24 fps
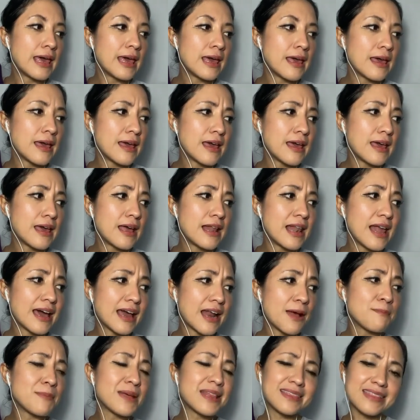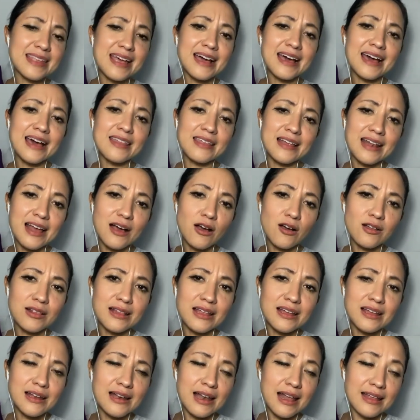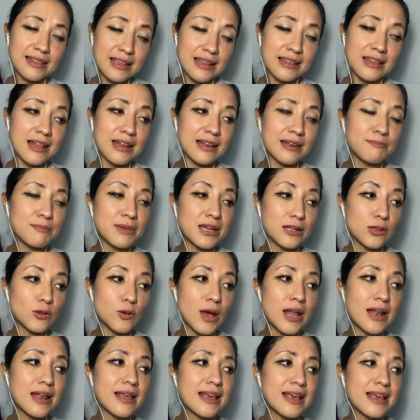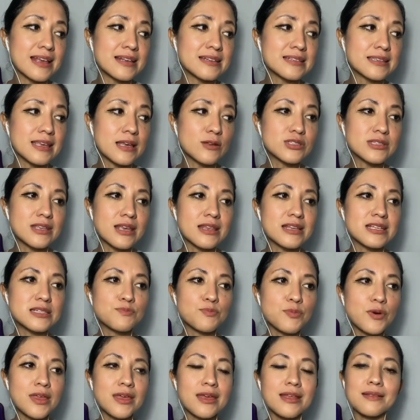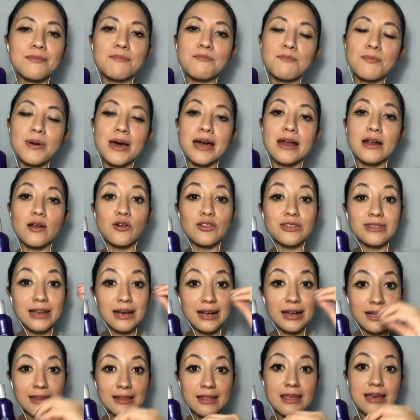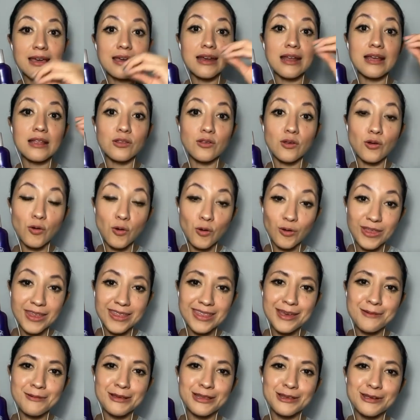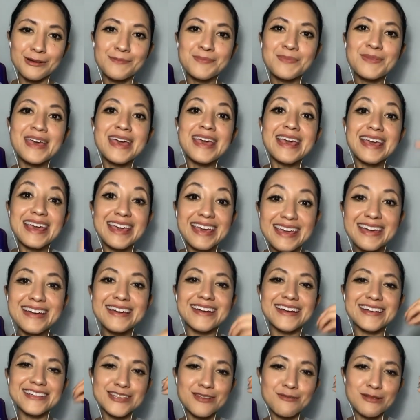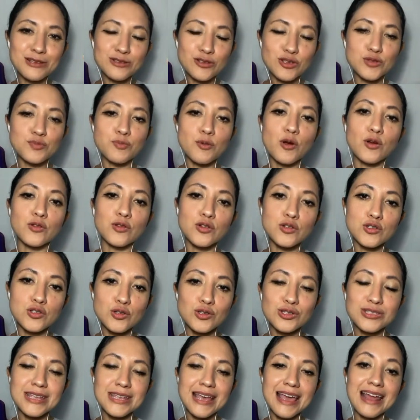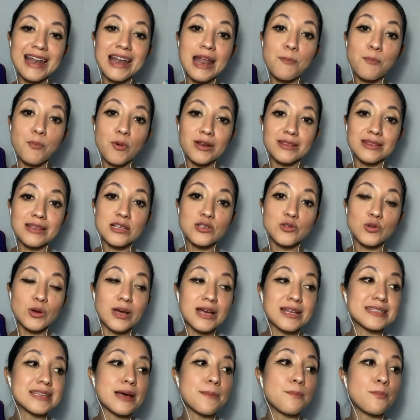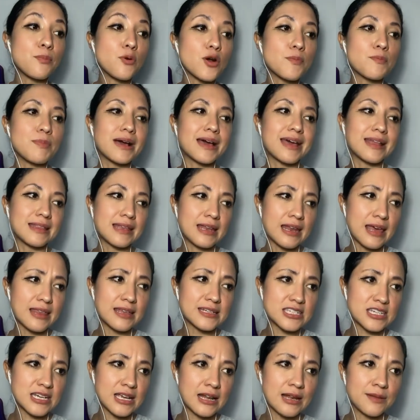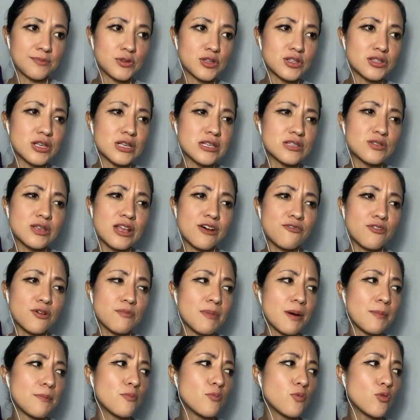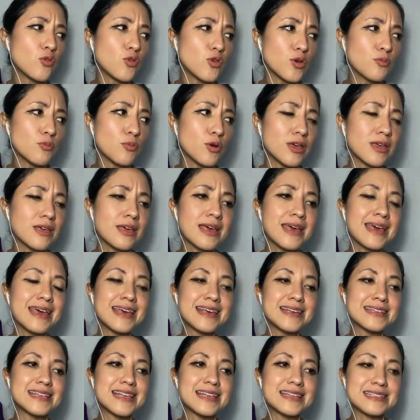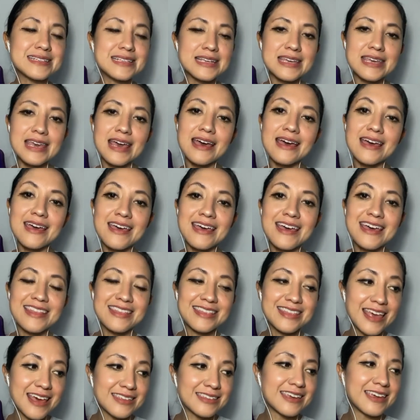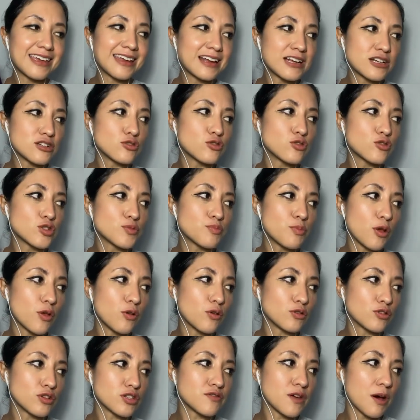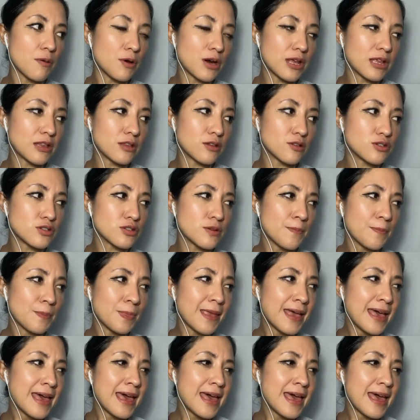Eh, la gran ventaja de la, de la, tienda virtual es que ustedes pueden pagar con tarjeta de crédito o de débito y reciben sus productos Just en la puerta de su casa por paquetería de HL. Entonces es una forma muy, muy sencilla de adquirir sus productos favoritos.